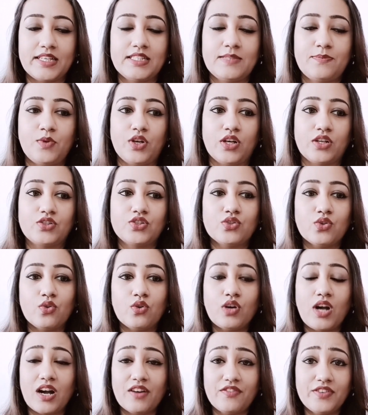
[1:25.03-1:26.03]
size product
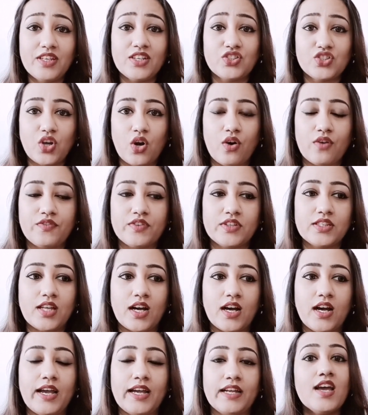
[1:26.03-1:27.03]
so काफी अच्छा offer
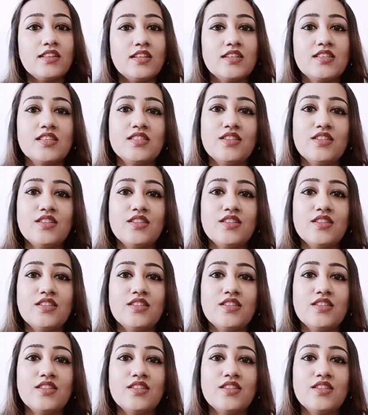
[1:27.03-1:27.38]
था and